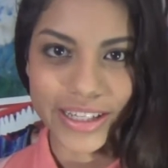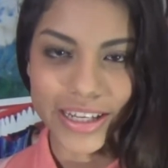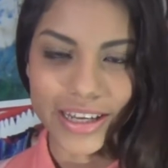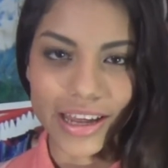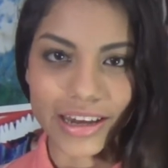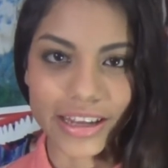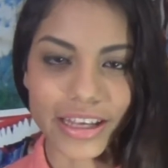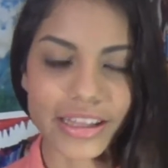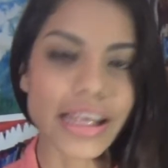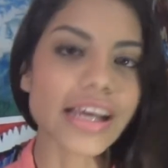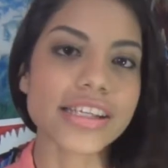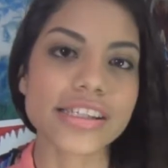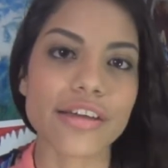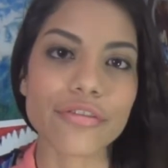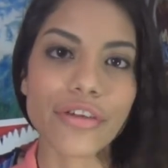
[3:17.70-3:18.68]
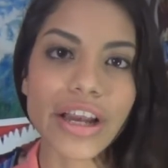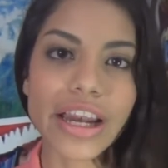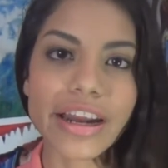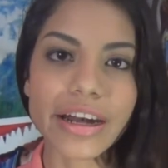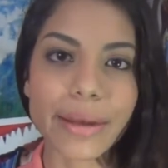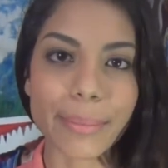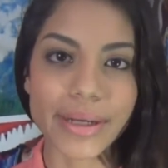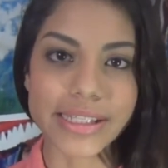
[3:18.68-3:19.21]
de Nayarit, esta fue
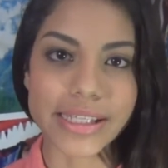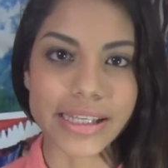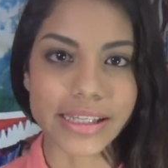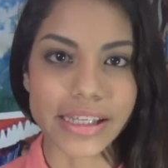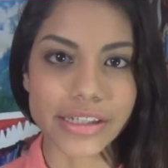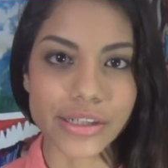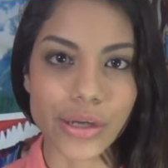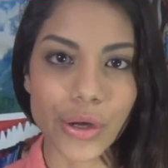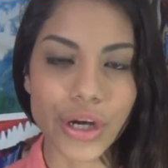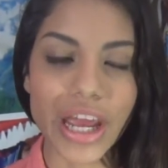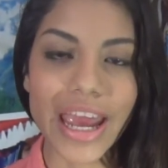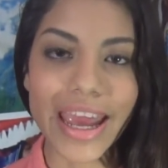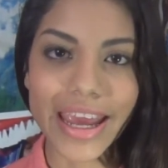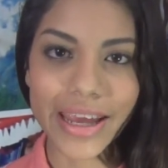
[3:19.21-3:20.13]
la representación